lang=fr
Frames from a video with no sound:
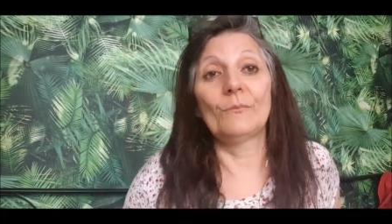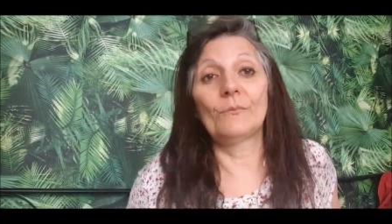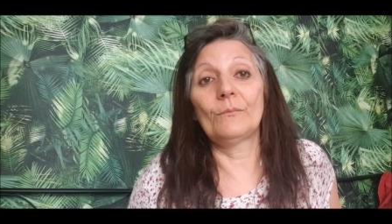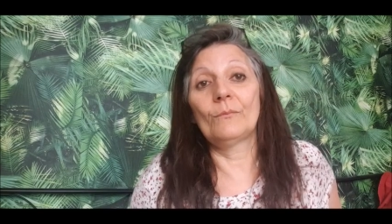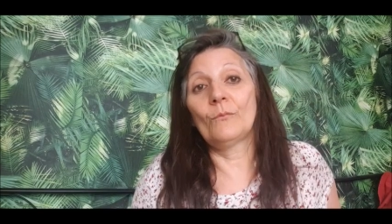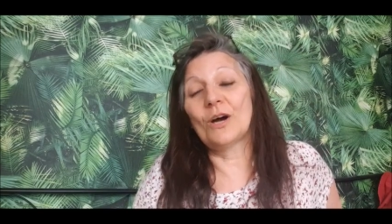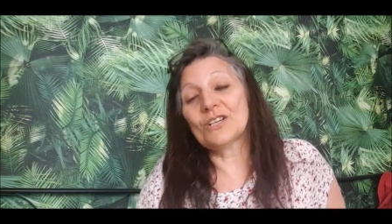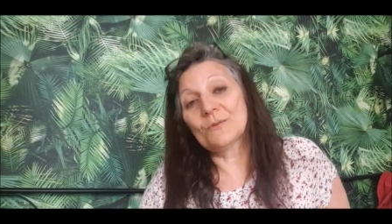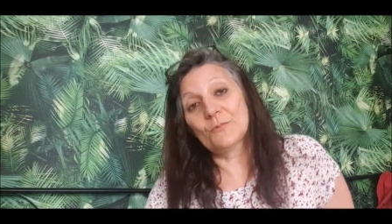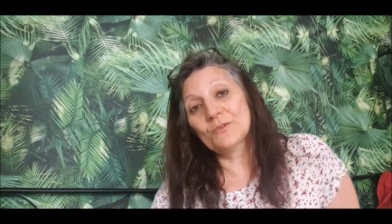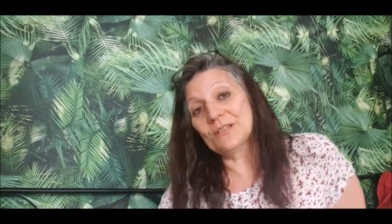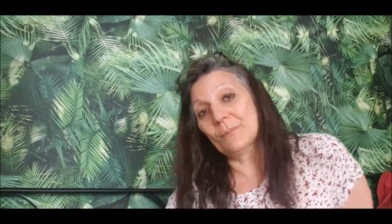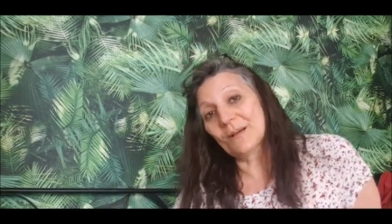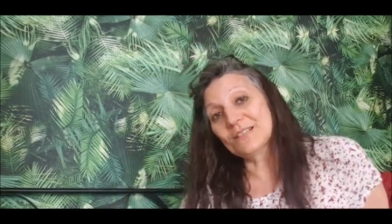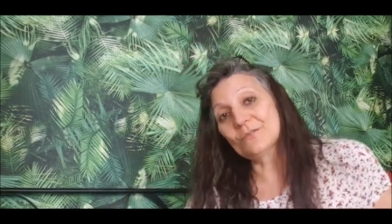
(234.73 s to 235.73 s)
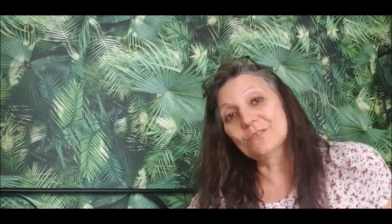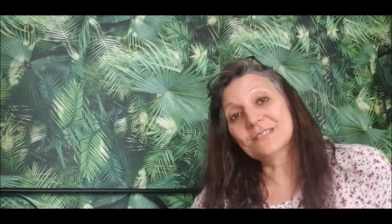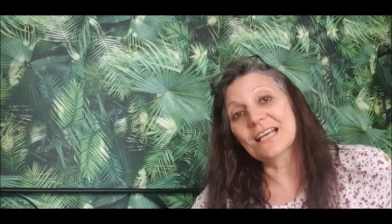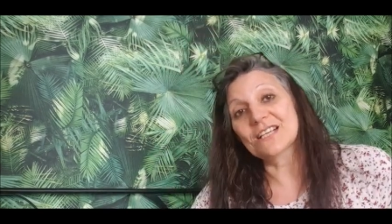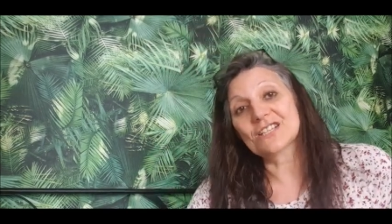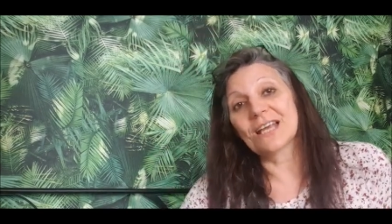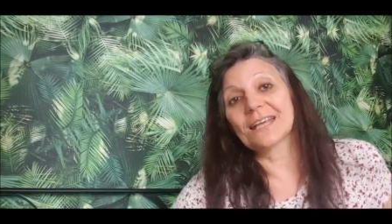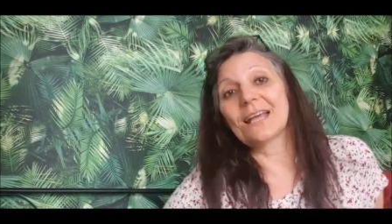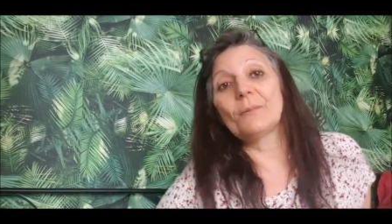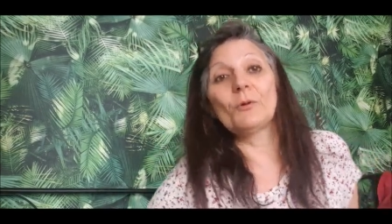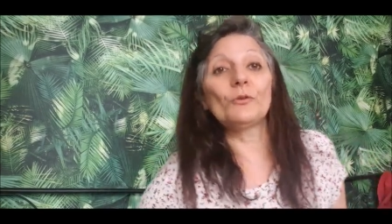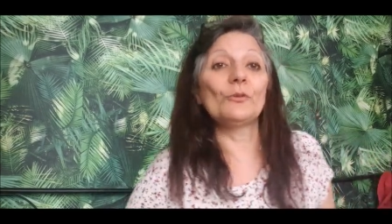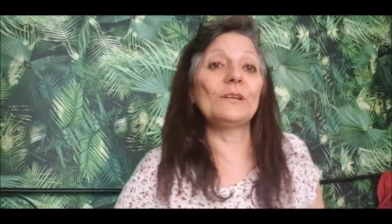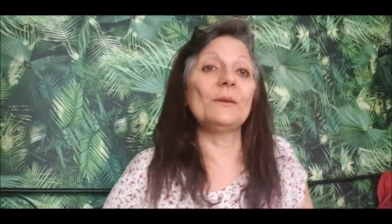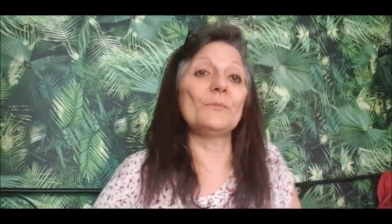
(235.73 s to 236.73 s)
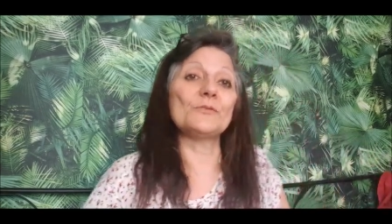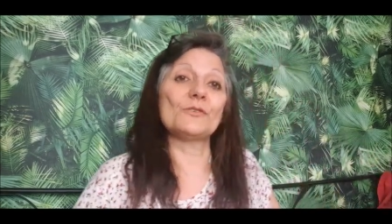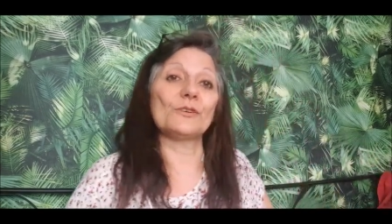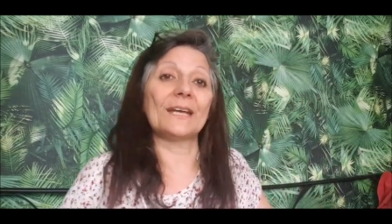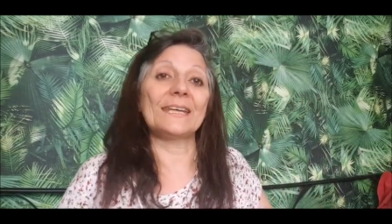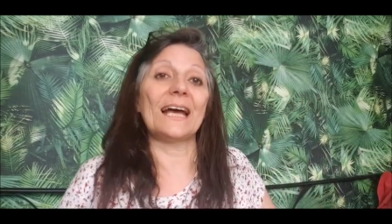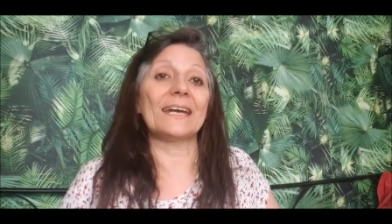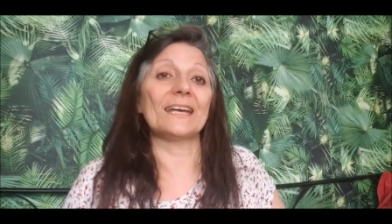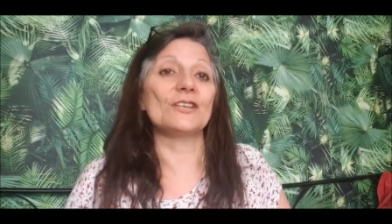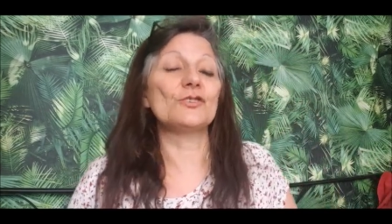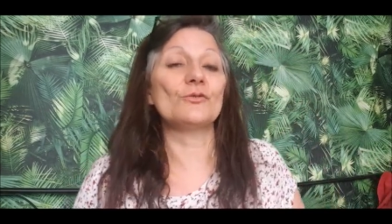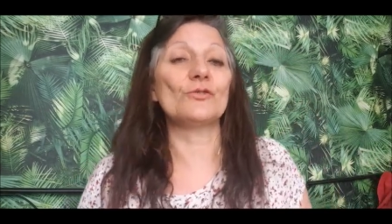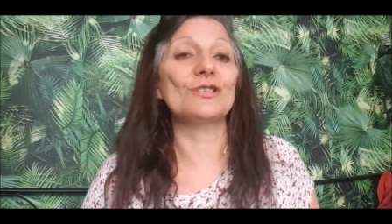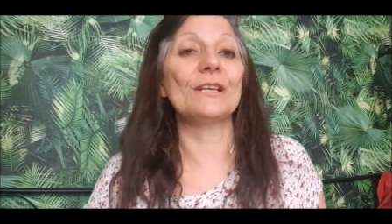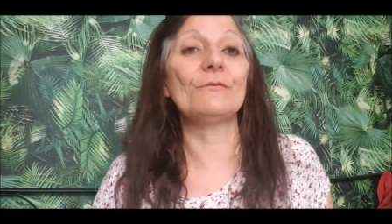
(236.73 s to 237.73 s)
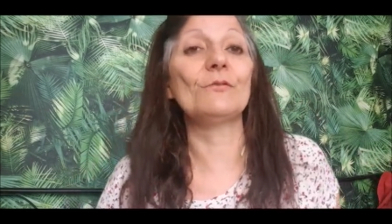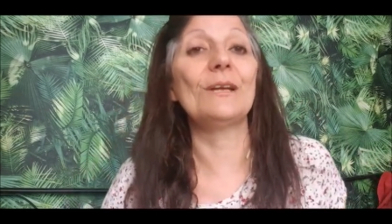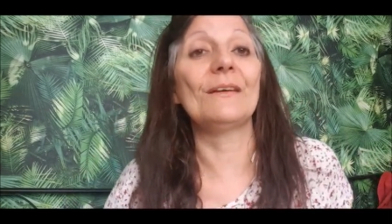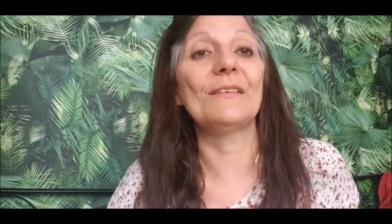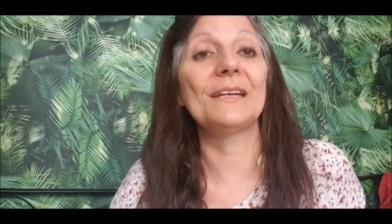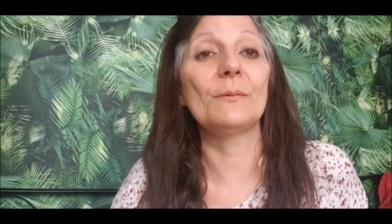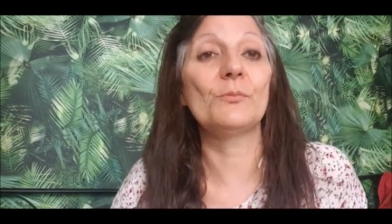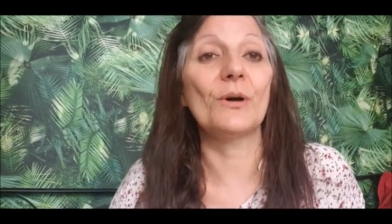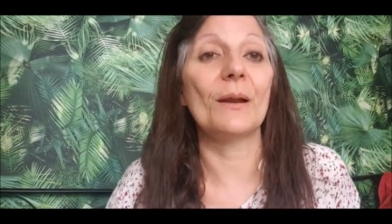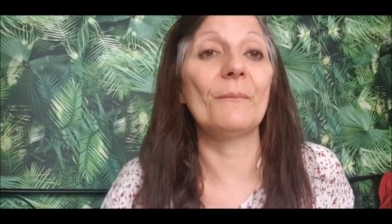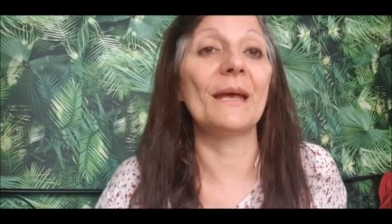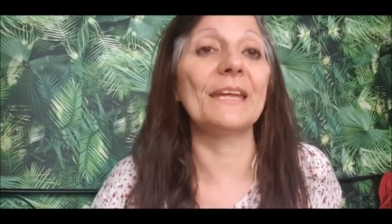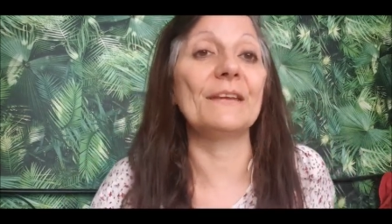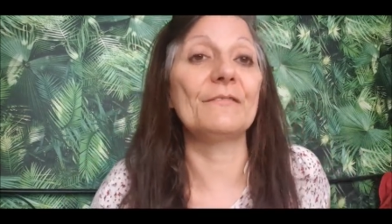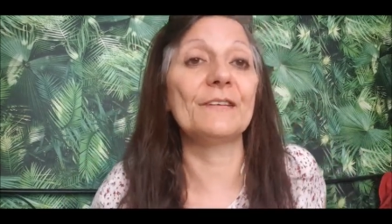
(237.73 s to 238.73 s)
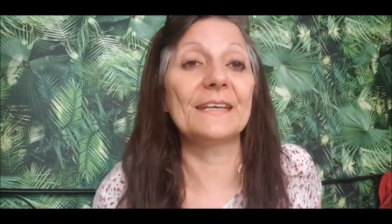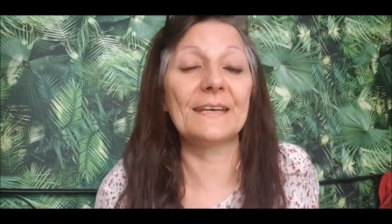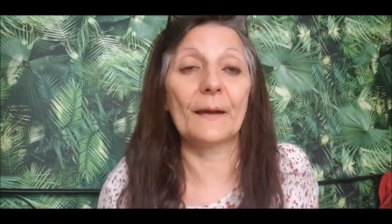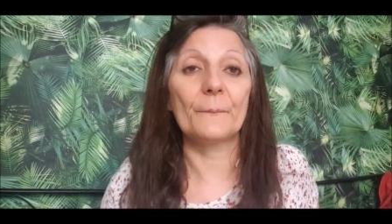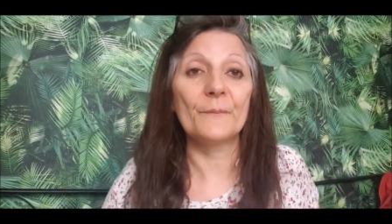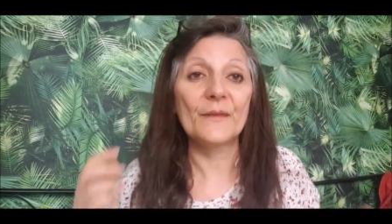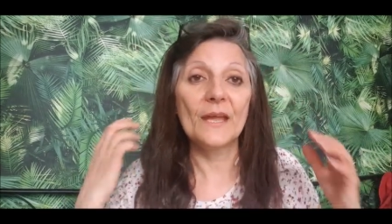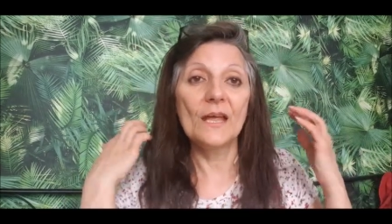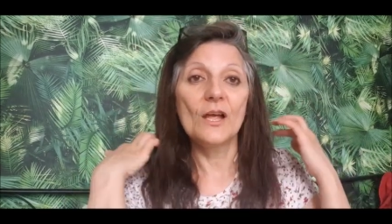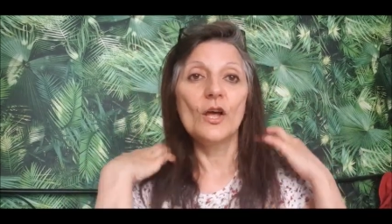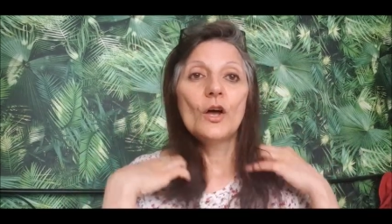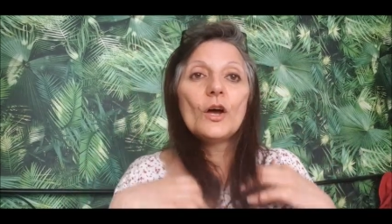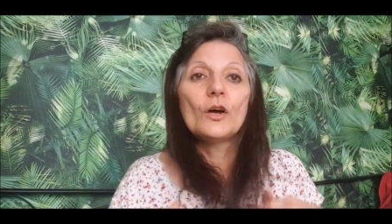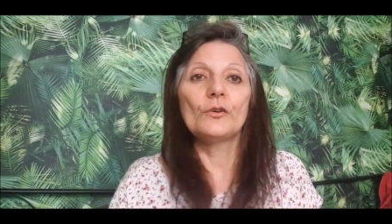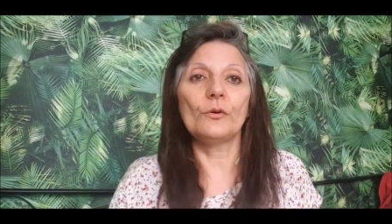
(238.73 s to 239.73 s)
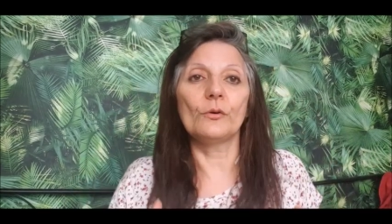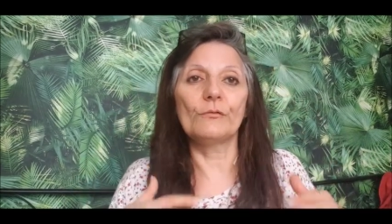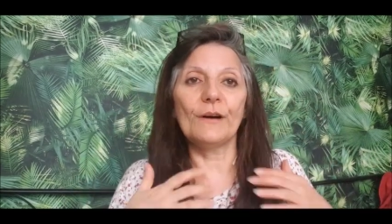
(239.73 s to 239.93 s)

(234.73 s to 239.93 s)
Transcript: moi, j'ai plus l'impression que c'est un chat qui a abandonné parce qu'il y a 15 jours, je l'ai vu, il avait des poils magnifiques. Donc